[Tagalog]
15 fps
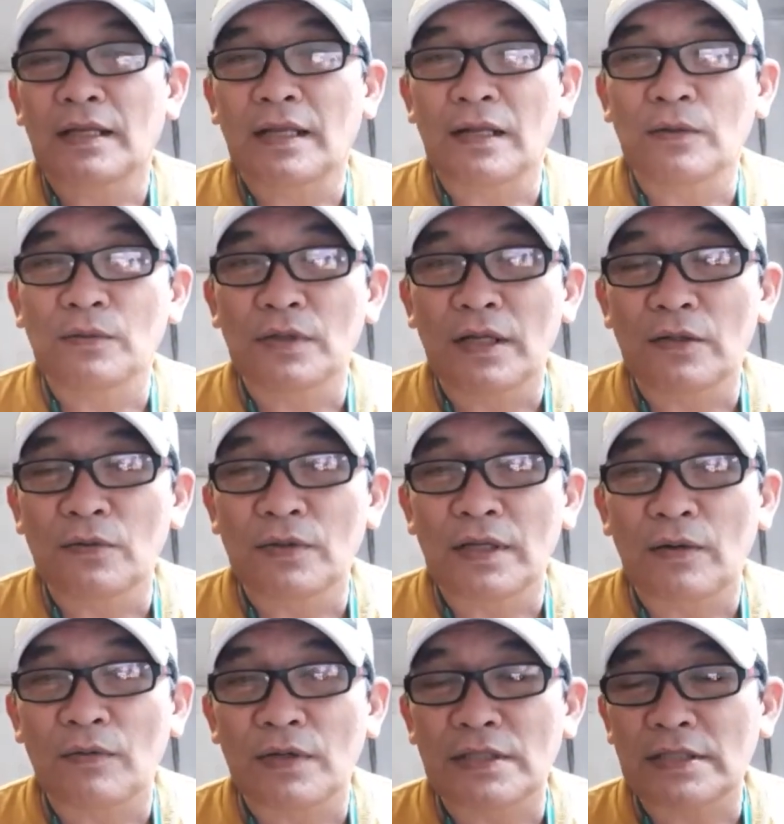Lalong-lalo
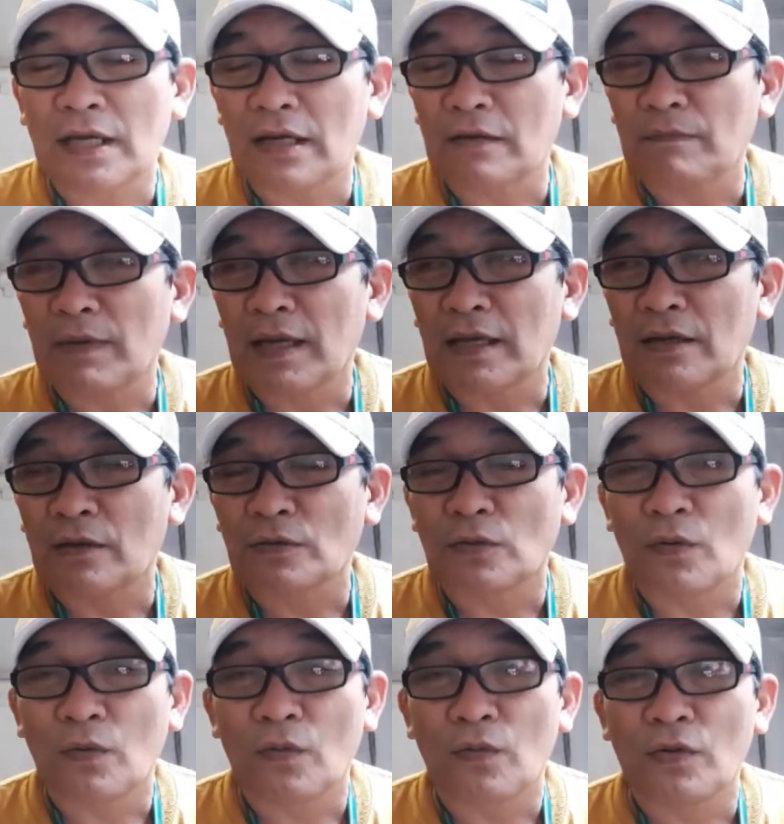na kung isa kang mayor,
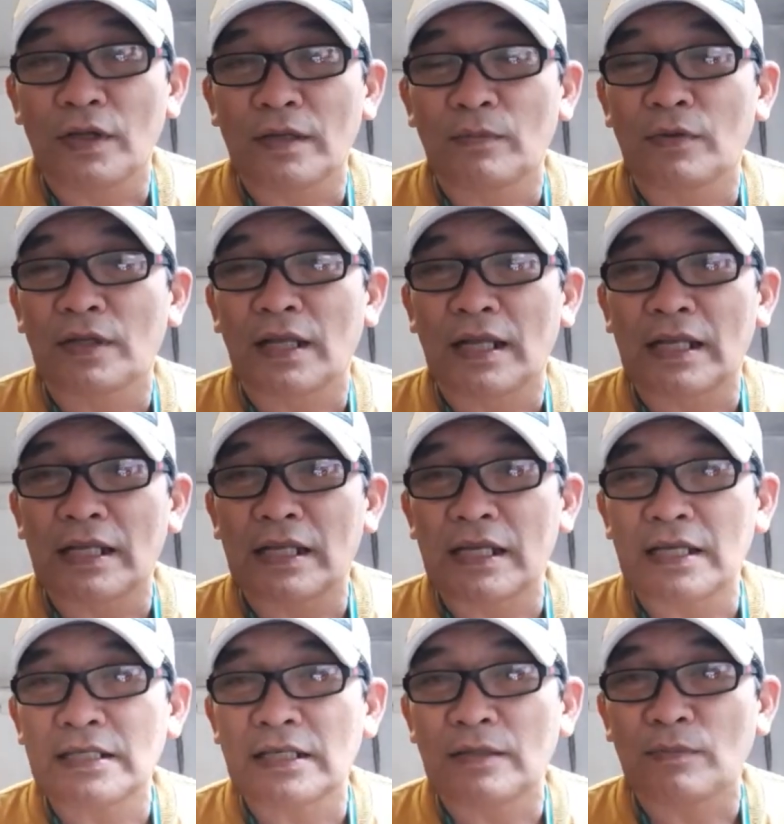tungkulin mo,
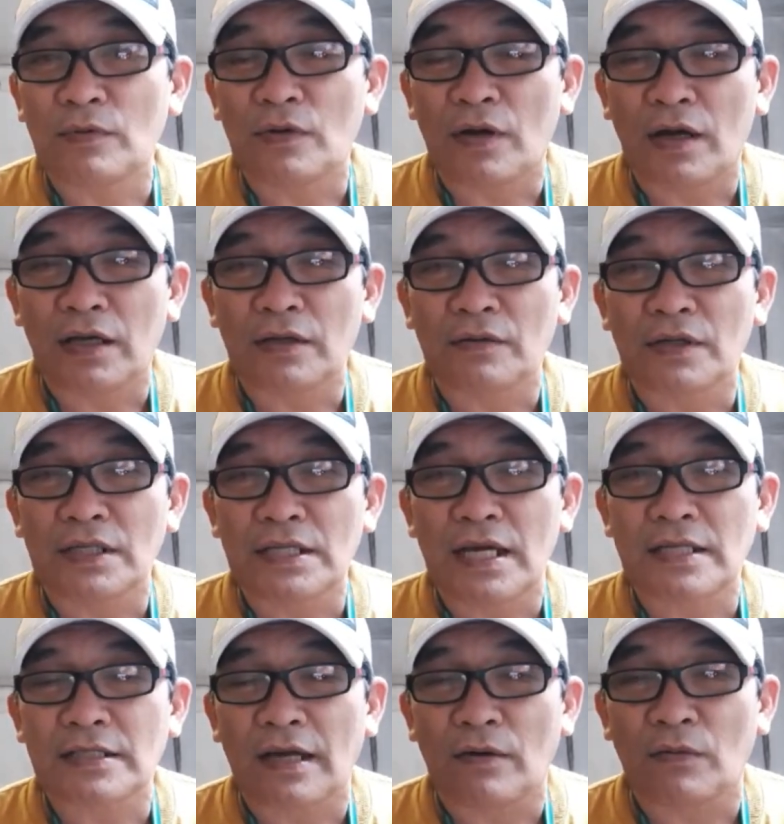nalinisin mo ang iyong
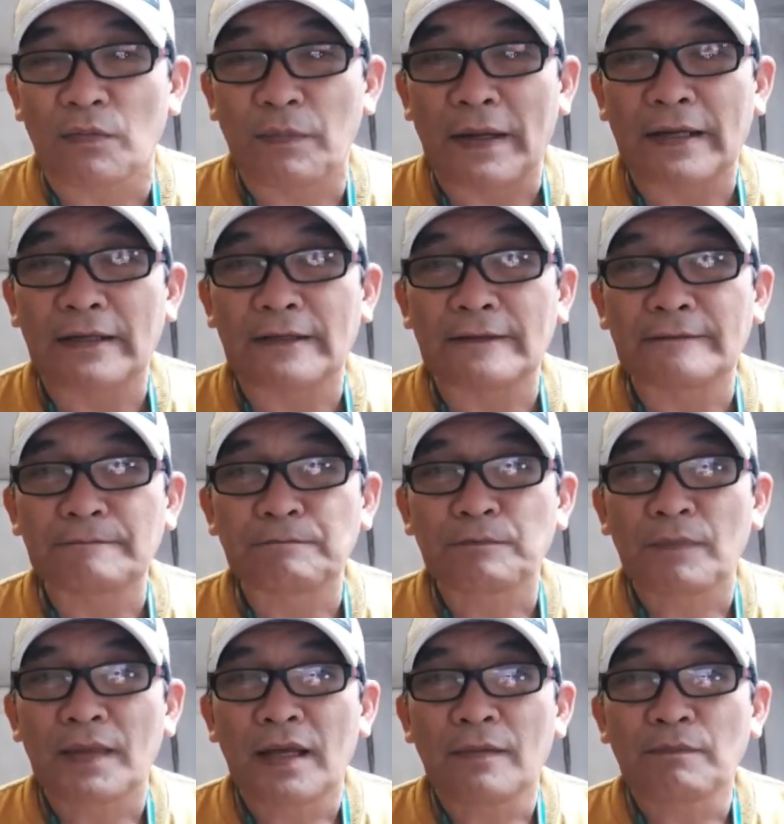nasasakupan.
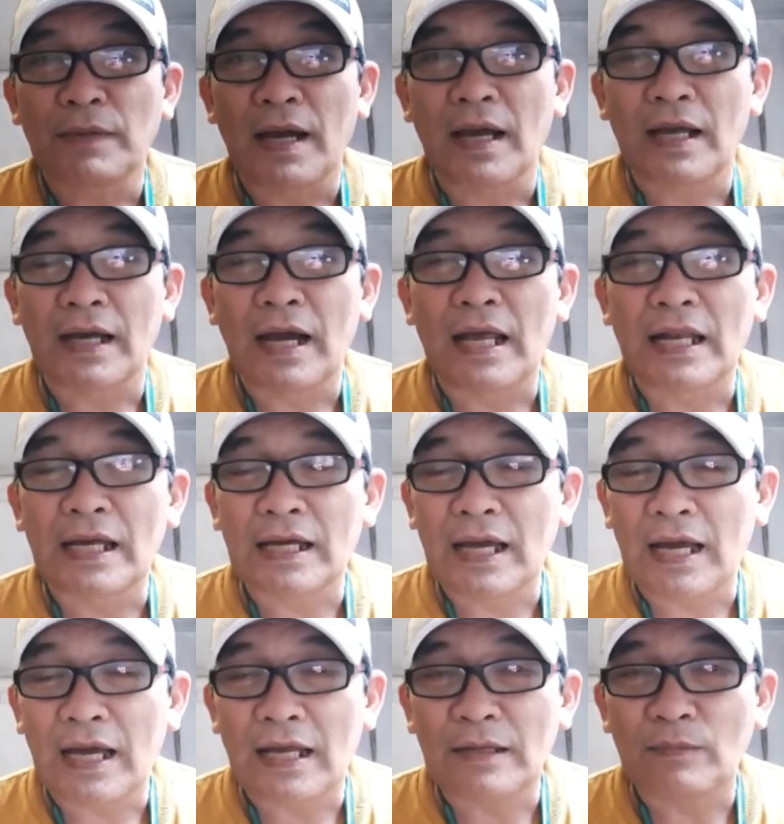
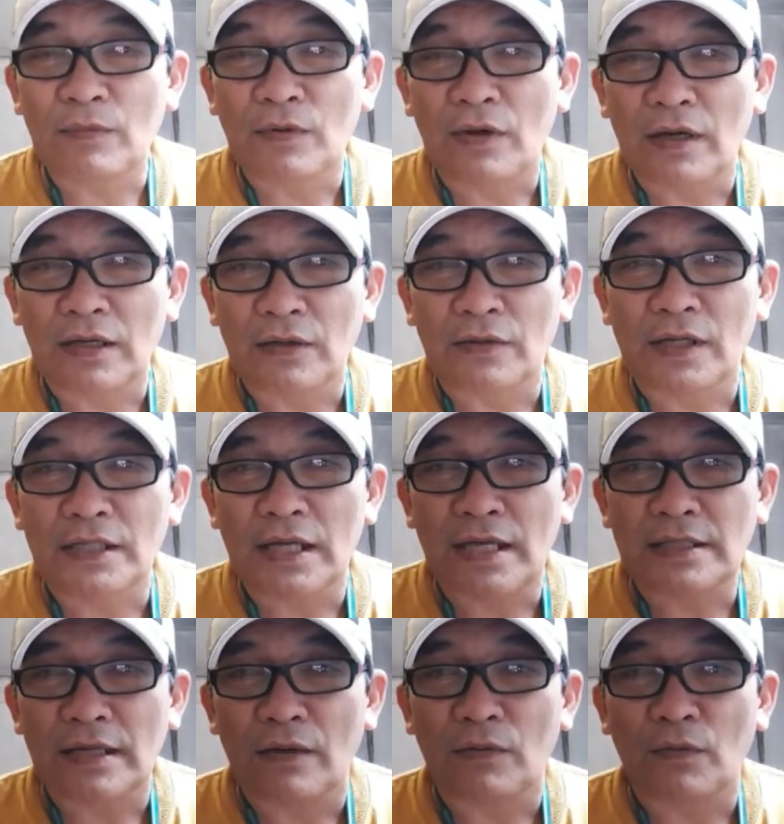Pangangalagaan mo ang iyong
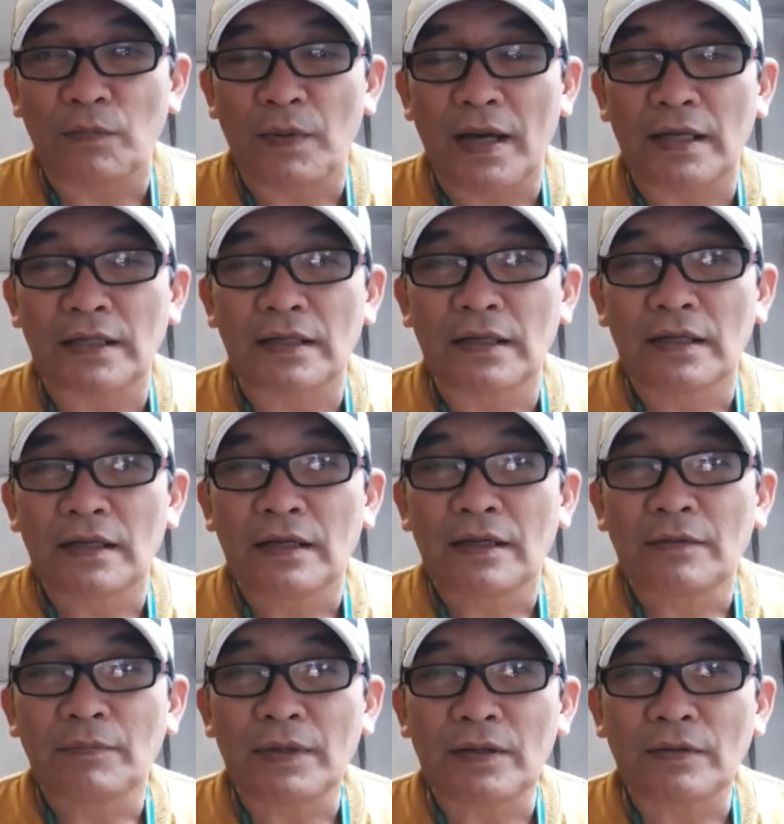nasasakupan.
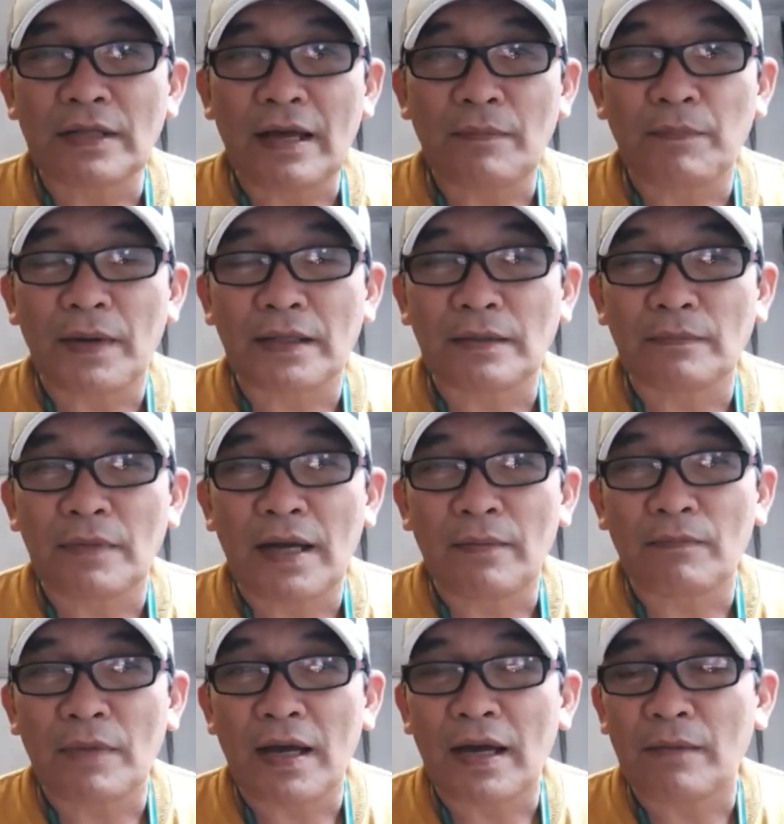Pero dapat, ma,
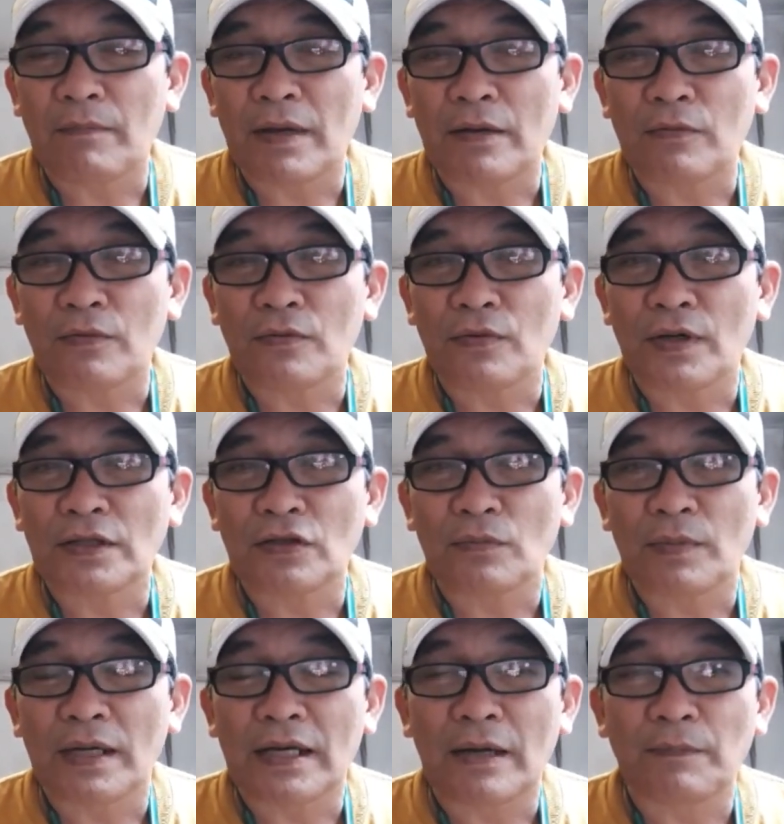ma marunong kang
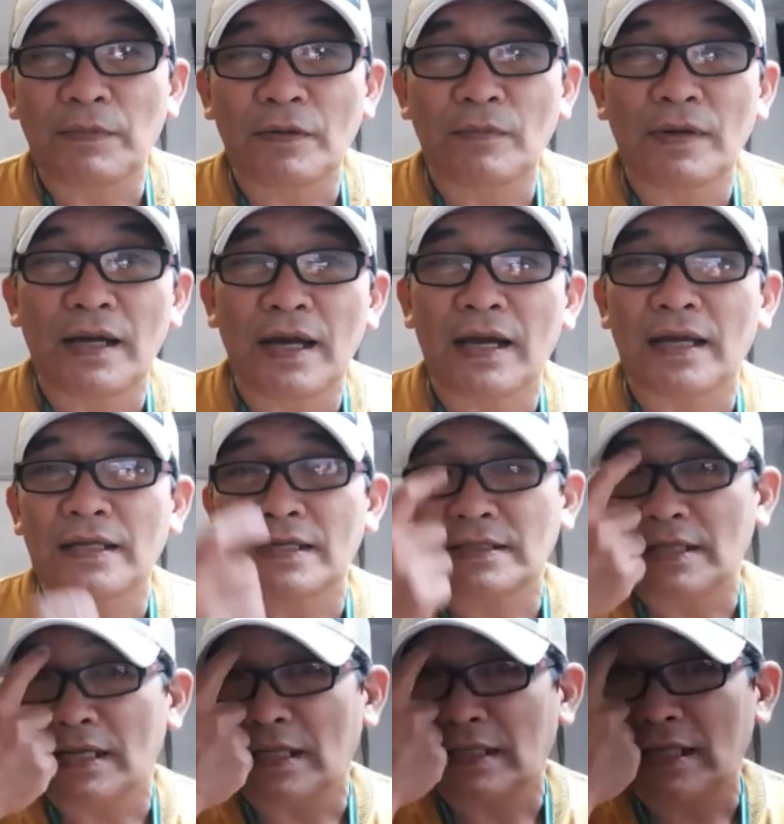tumanggap ng mga ganyan
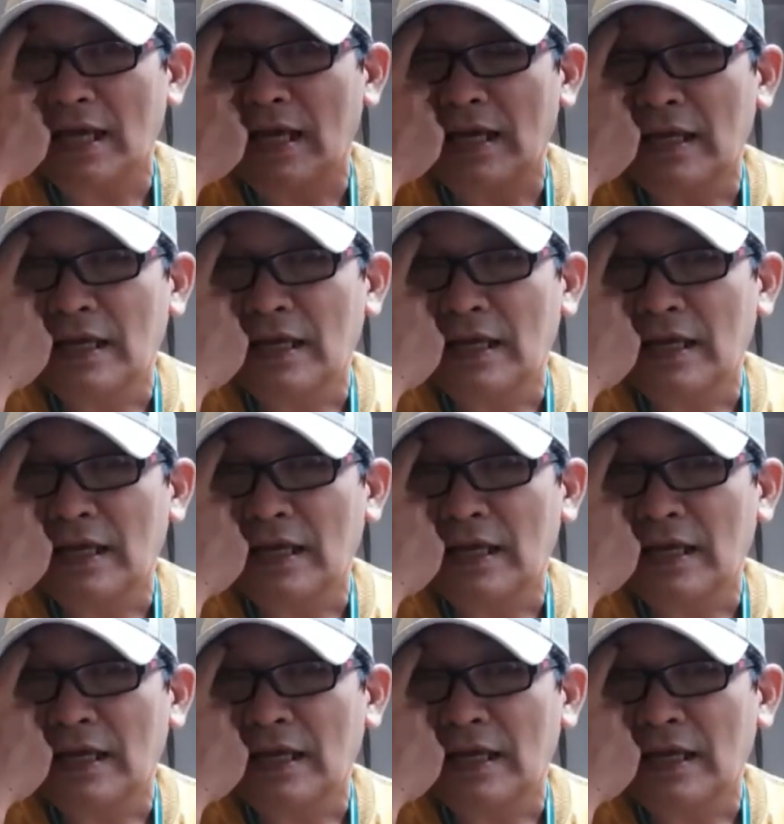salita